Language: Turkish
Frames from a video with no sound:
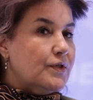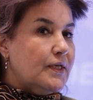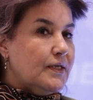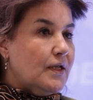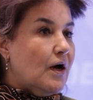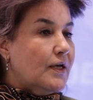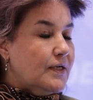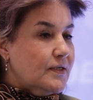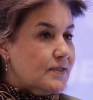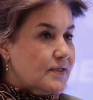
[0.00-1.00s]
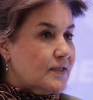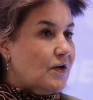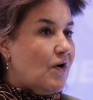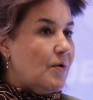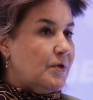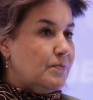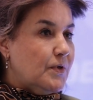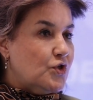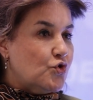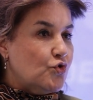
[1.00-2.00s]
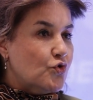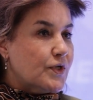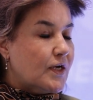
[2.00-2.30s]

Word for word: yılında yine aynı hızla devam etmek istiyoruz.